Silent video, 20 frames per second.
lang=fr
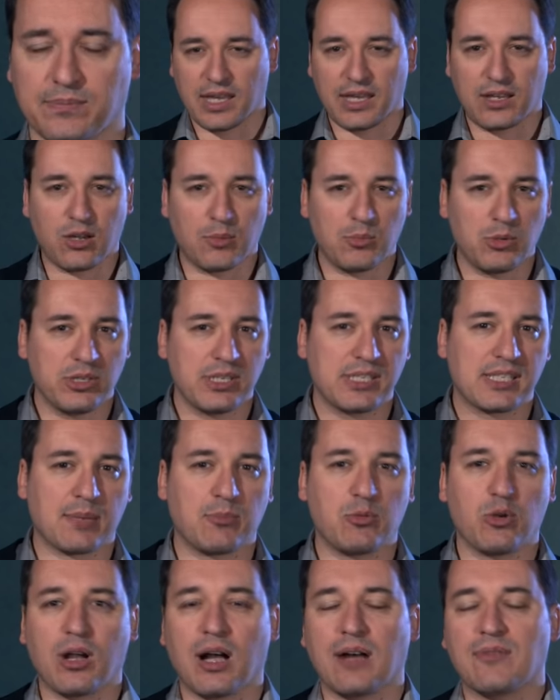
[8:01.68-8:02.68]
Et comme le dit sa
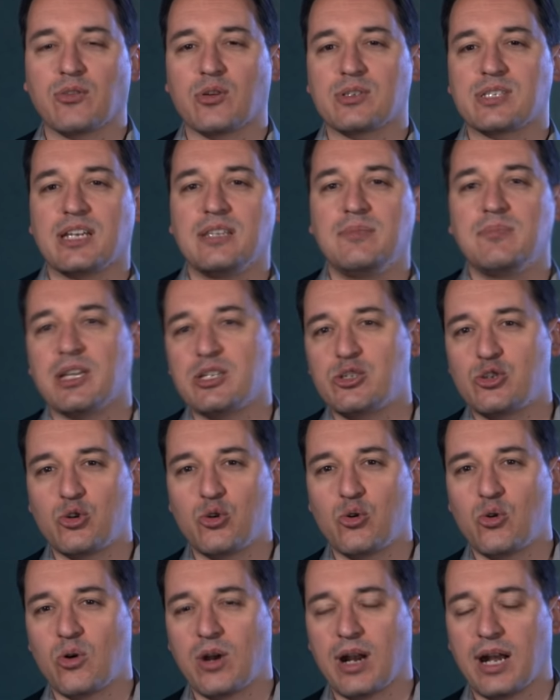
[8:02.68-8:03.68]
biographe Rosalie
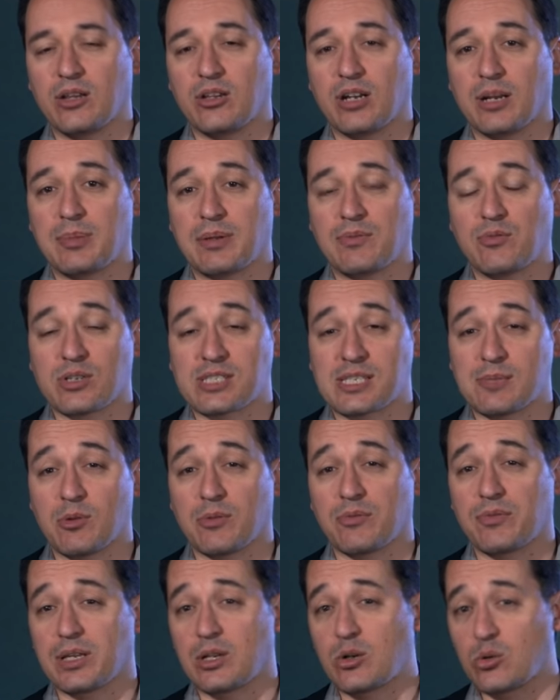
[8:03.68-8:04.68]
Maggio, elle ne l'a pas
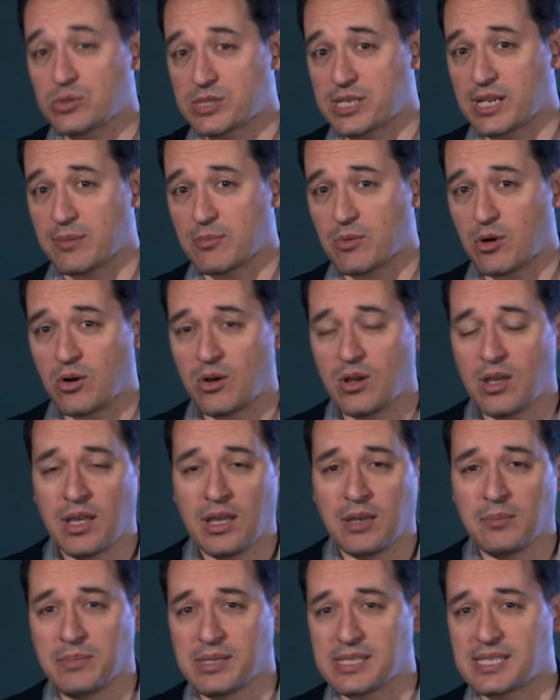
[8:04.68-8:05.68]
forcément fait consciemment,
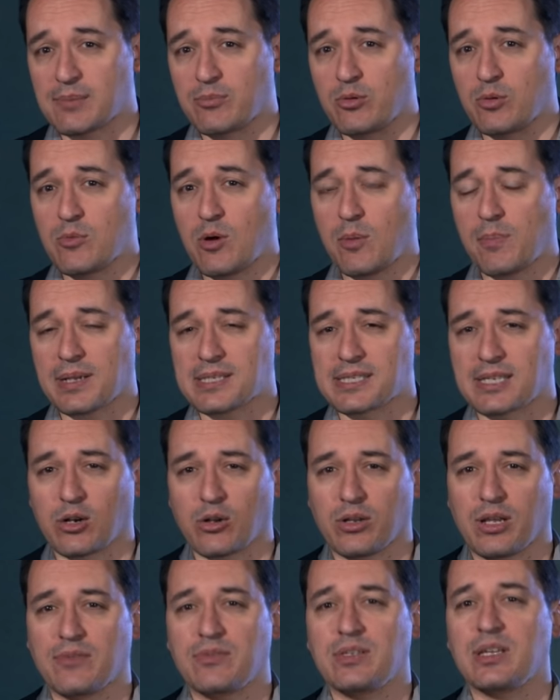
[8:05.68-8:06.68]
mais simplement parce qu'elle
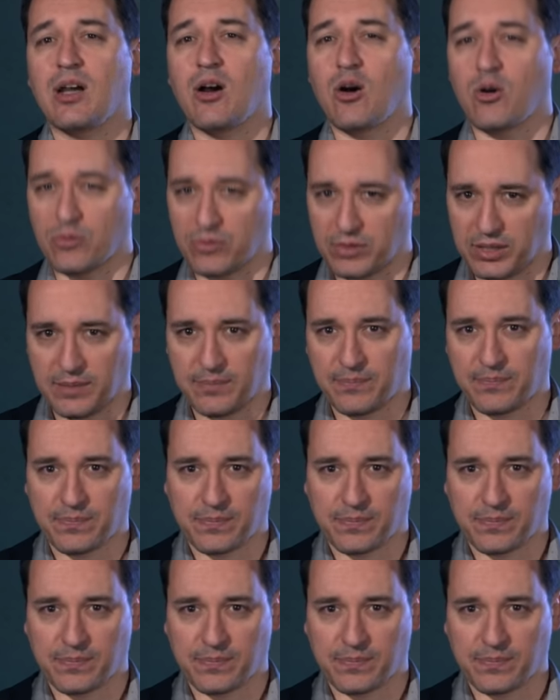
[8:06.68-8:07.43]
en avait envie.